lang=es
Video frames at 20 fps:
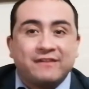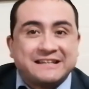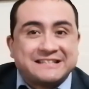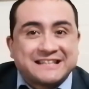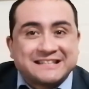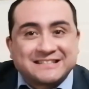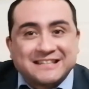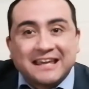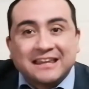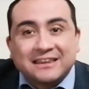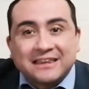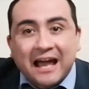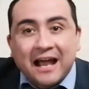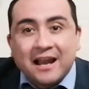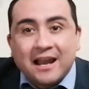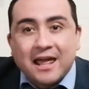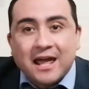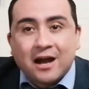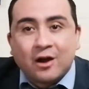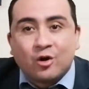veces está
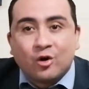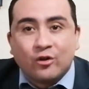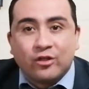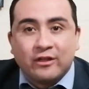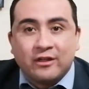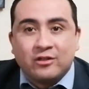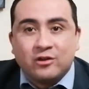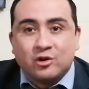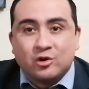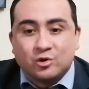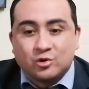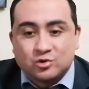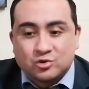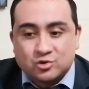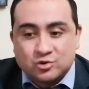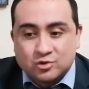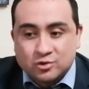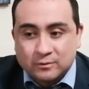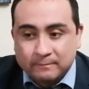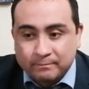lejos de
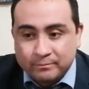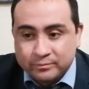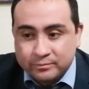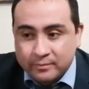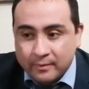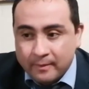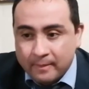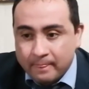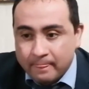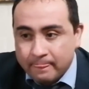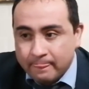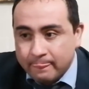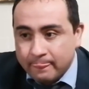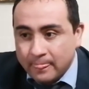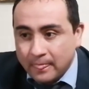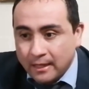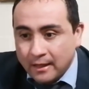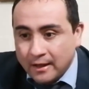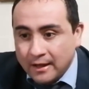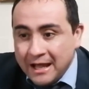Dios.
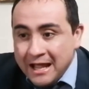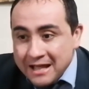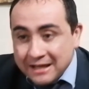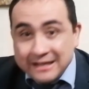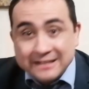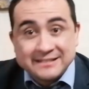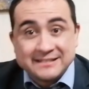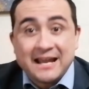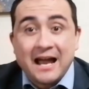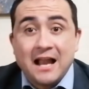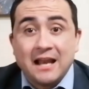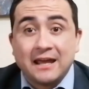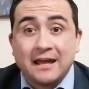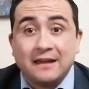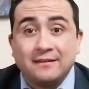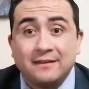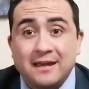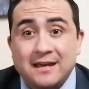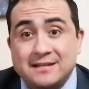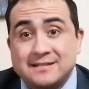Y si
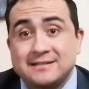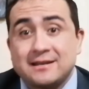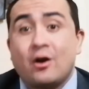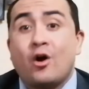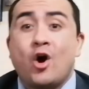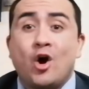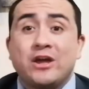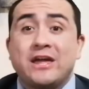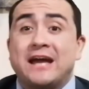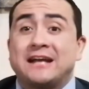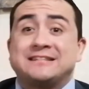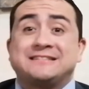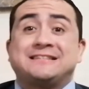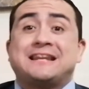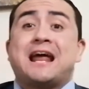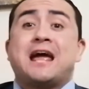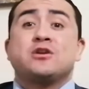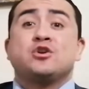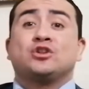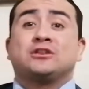alguien dice, hoy
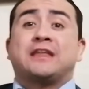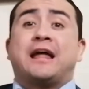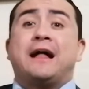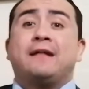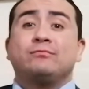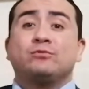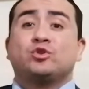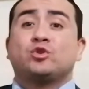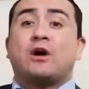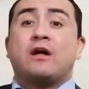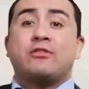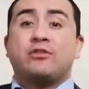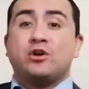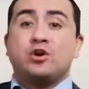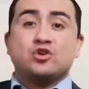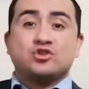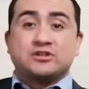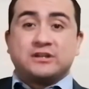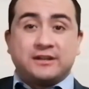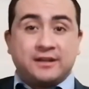extraño tanto a
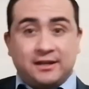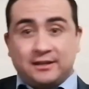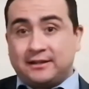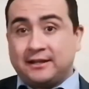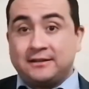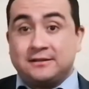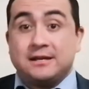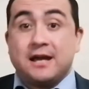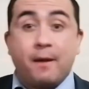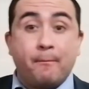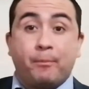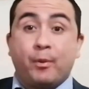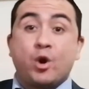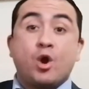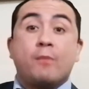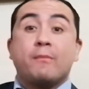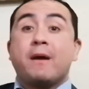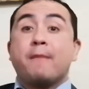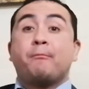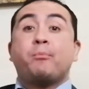Dios en este tiempo,
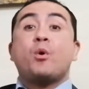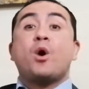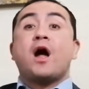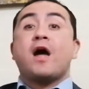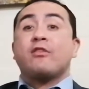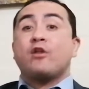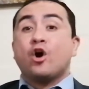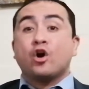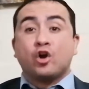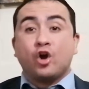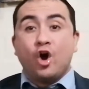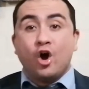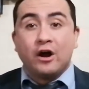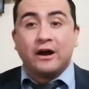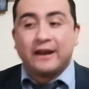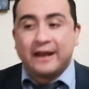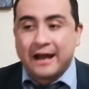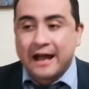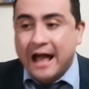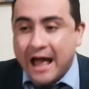no me puedo
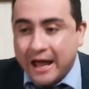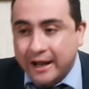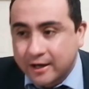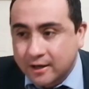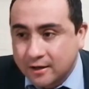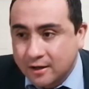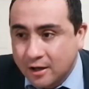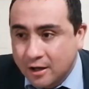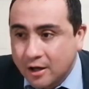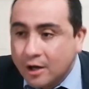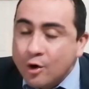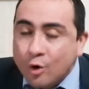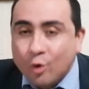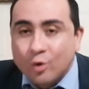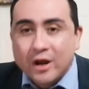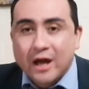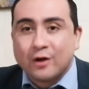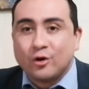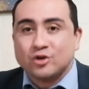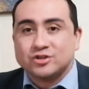congregar.
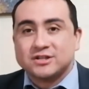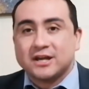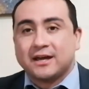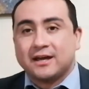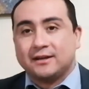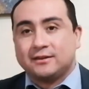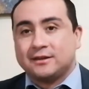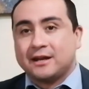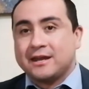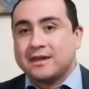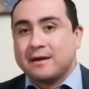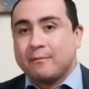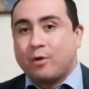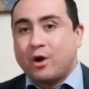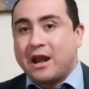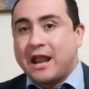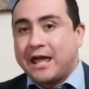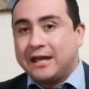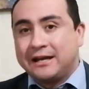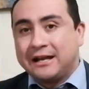Una cosa es que extrañemos
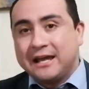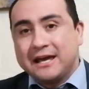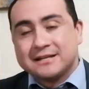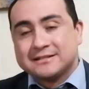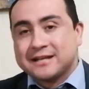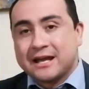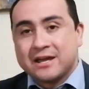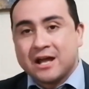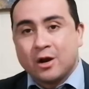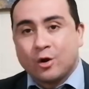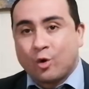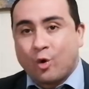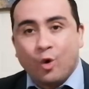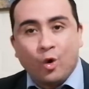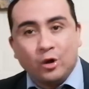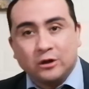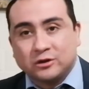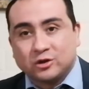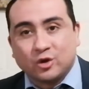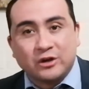la iglesia y el
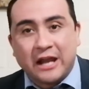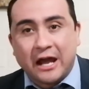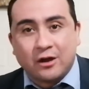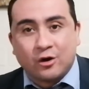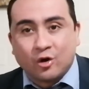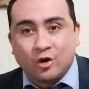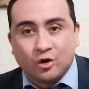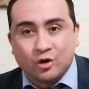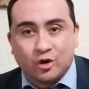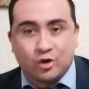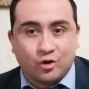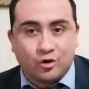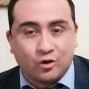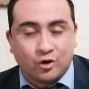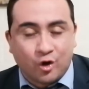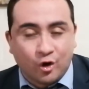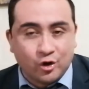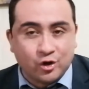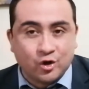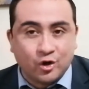culto y la
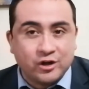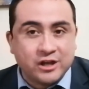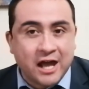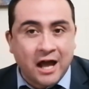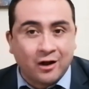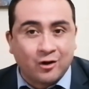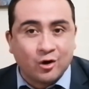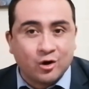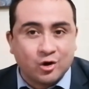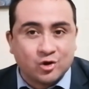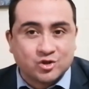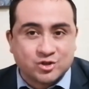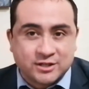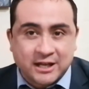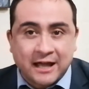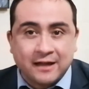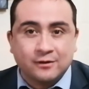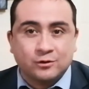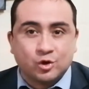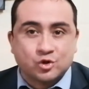coinonía con los
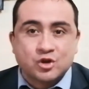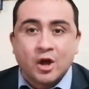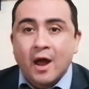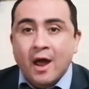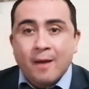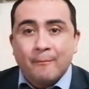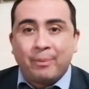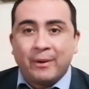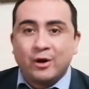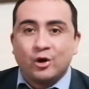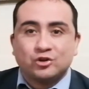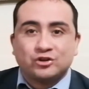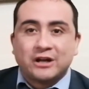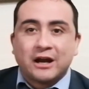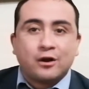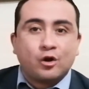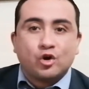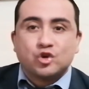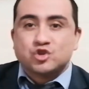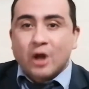santos, pero
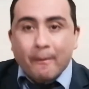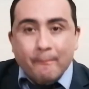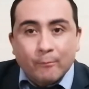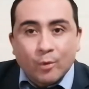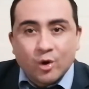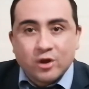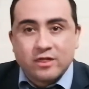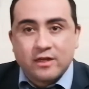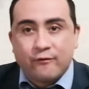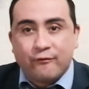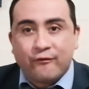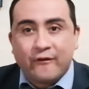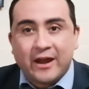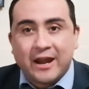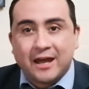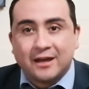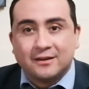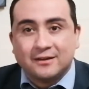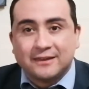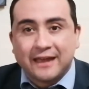otra cosa muy
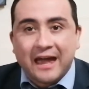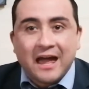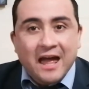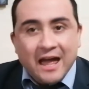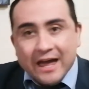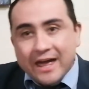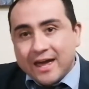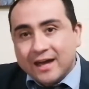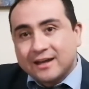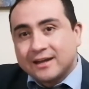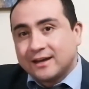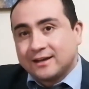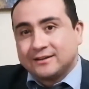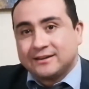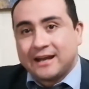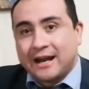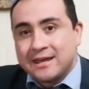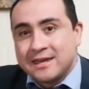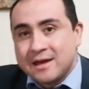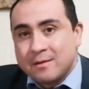diferente es que
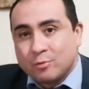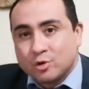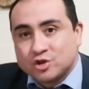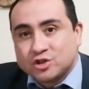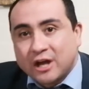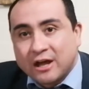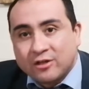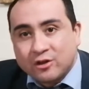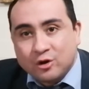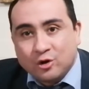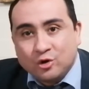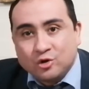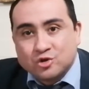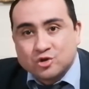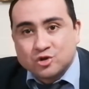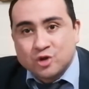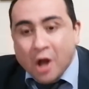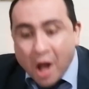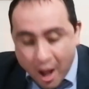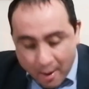extrañemos a
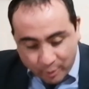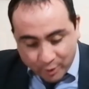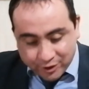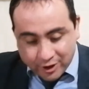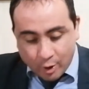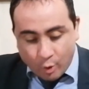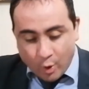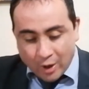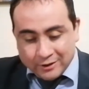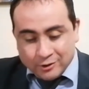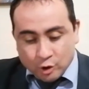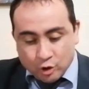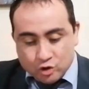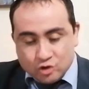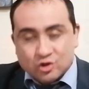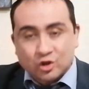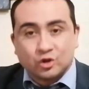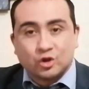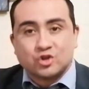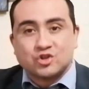Dios. Porque cuando
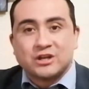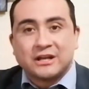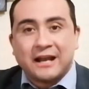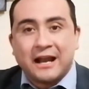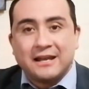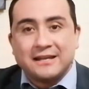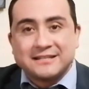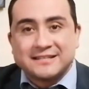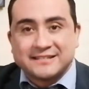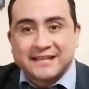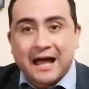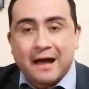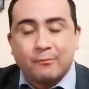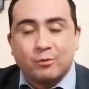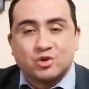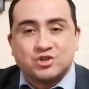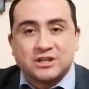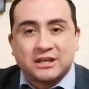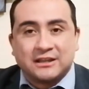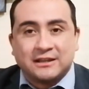nosotros
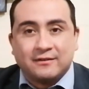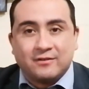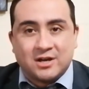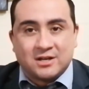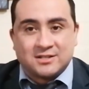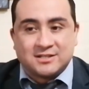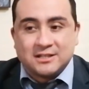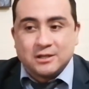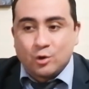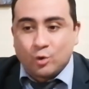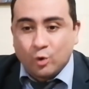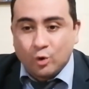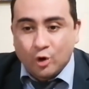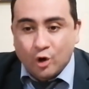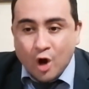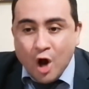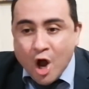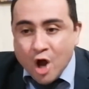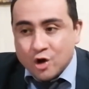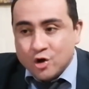analizamos este
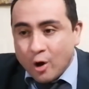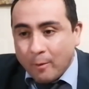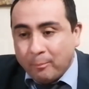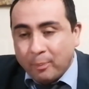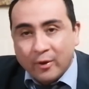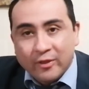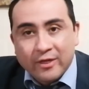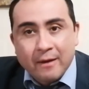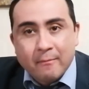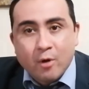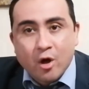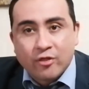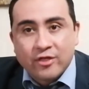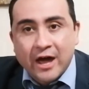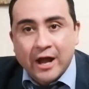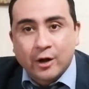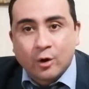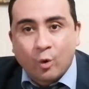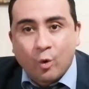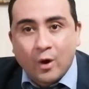versículo, nos podemos
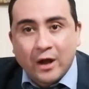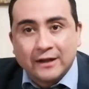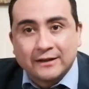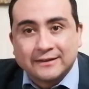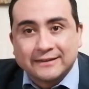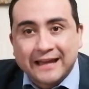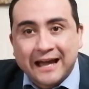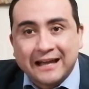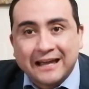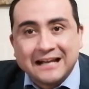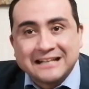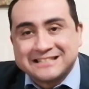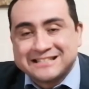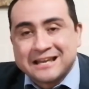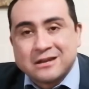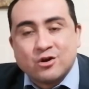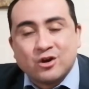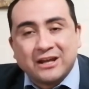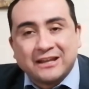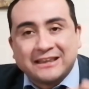dar cuenta que el
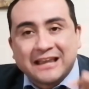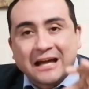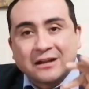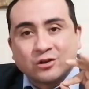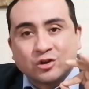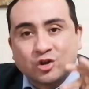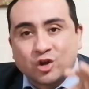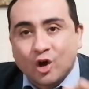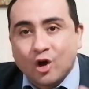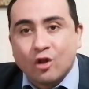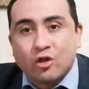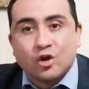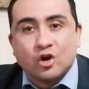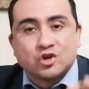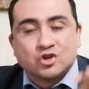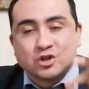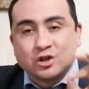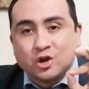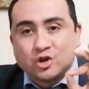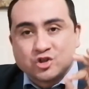Señor está
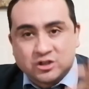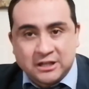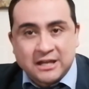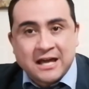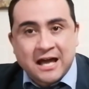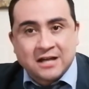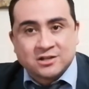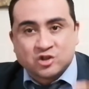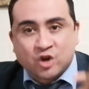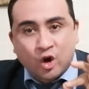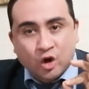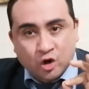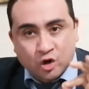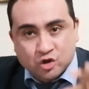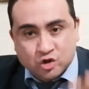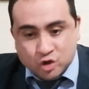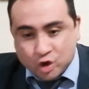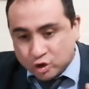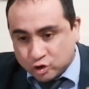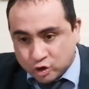todos los días con
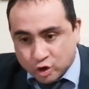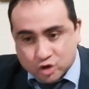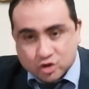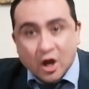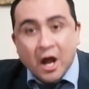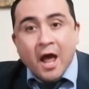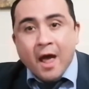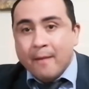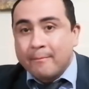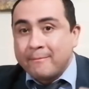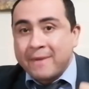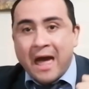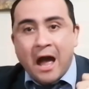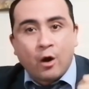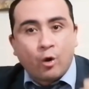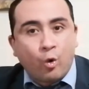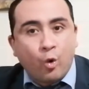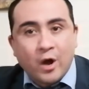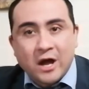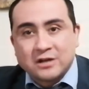nosotros. Me
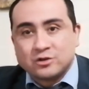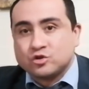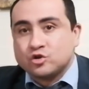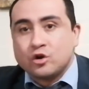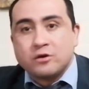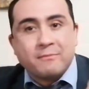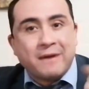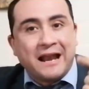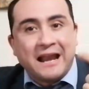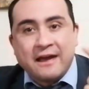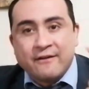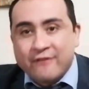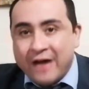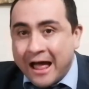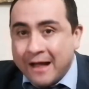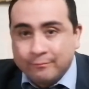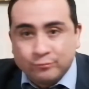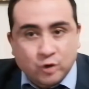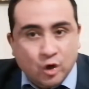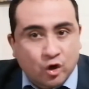acuesto y me
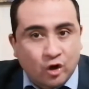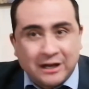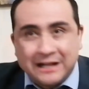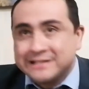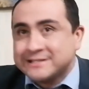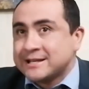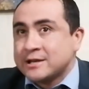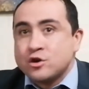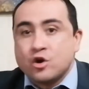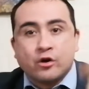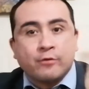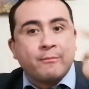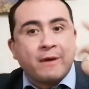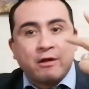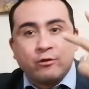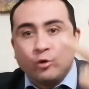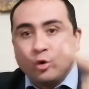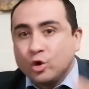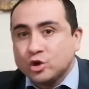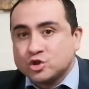levanto con el Señor, me
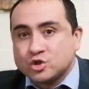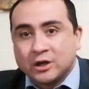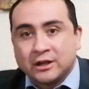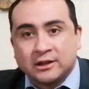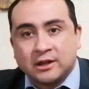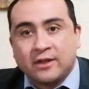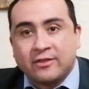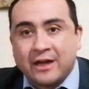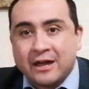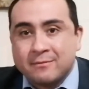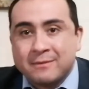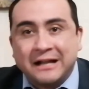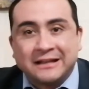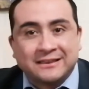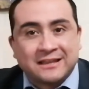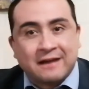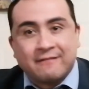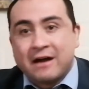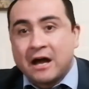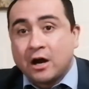ducho antes de irme al
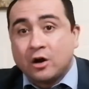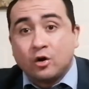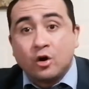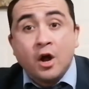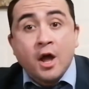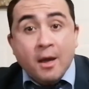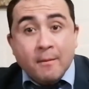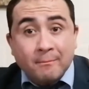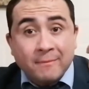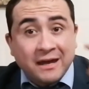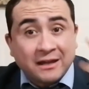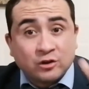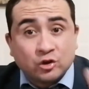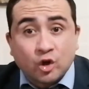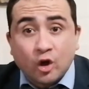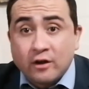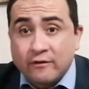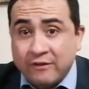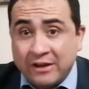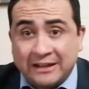trabajo, me
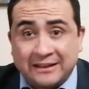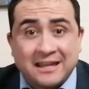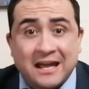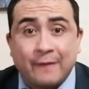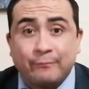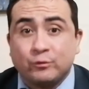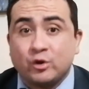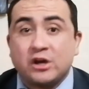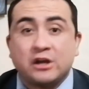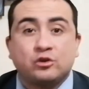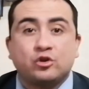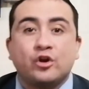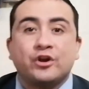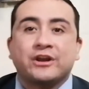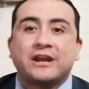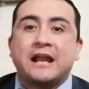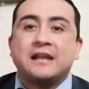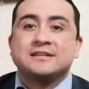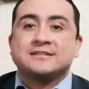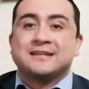estoy vistiendo y estoy
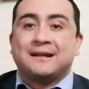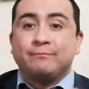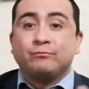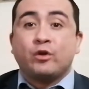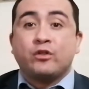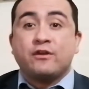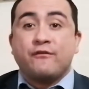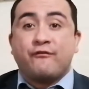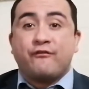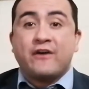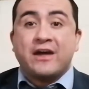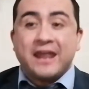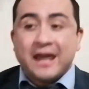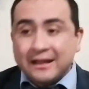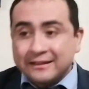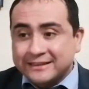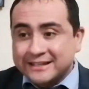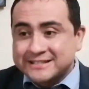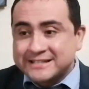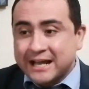realizando
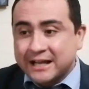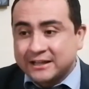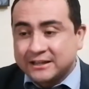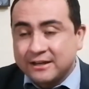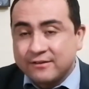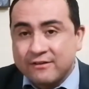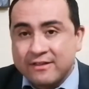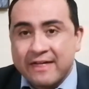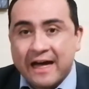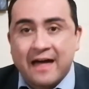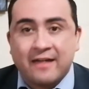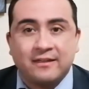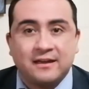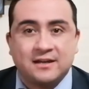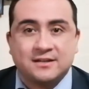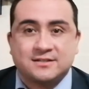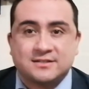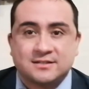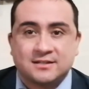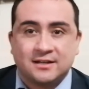diferentes
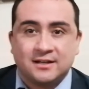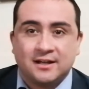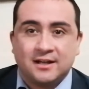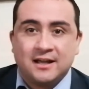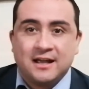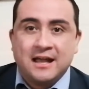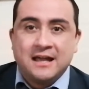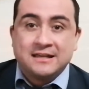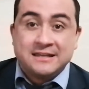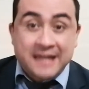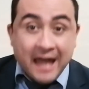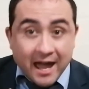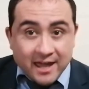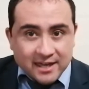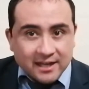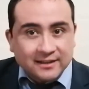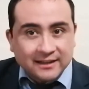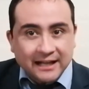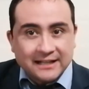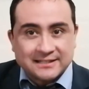actividades y
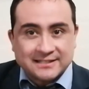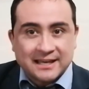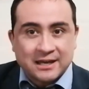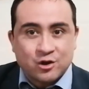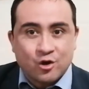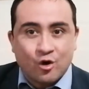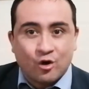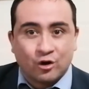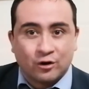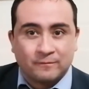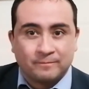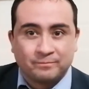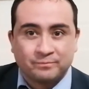ahí está el Señor.